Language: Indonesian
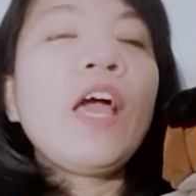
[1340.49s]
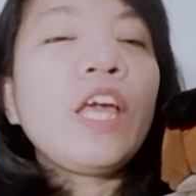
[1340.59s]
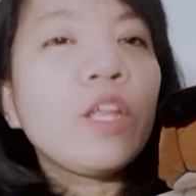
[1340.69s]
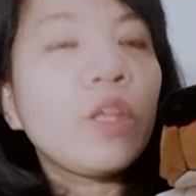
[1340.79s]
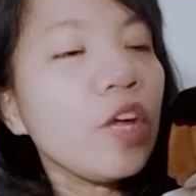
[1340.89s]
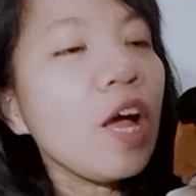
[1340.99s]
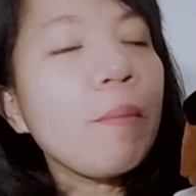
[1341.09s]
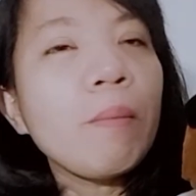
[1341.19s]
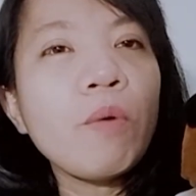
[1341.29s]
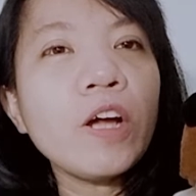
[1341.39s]
Itu yang
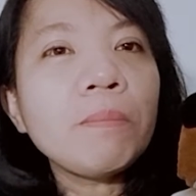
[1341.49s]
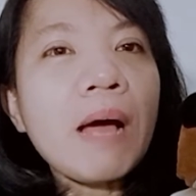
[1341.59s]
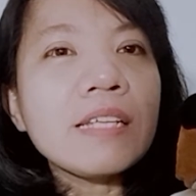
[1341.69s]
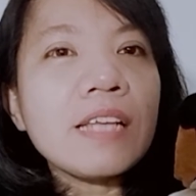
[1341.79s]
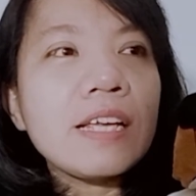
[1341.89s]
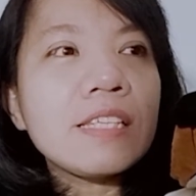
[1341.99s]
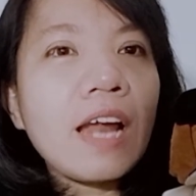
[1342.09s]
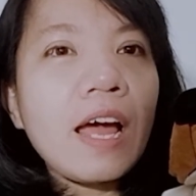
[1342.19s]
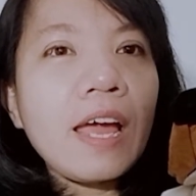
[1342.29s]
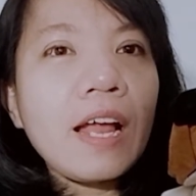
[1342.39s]
membuat bangsa
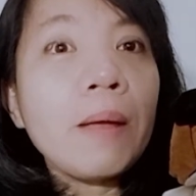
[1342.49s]
Israel